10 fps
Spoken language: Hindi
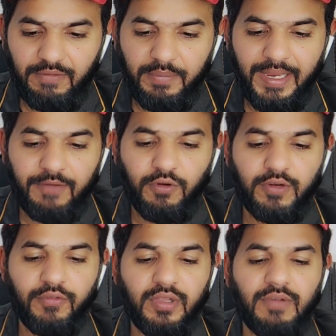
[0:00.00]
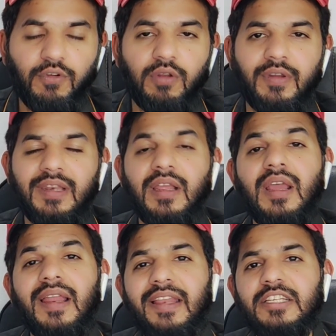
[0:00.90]
दे विल भी हेल्प फॉर यू इन द फॉलोअर
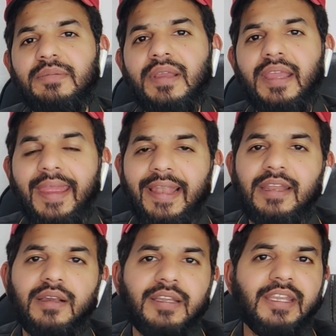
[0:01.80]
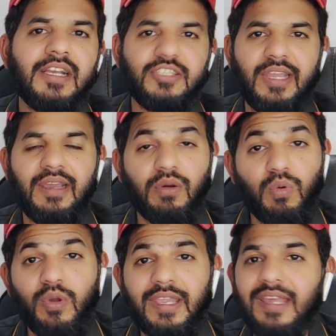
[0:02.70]
लिस्ट में हेल्ड किया जाएगा
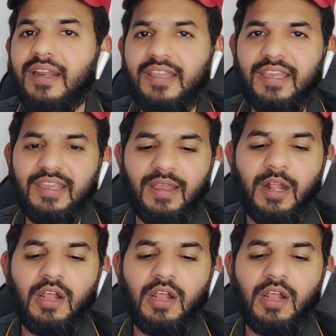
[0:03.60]
रोक के रखेंगे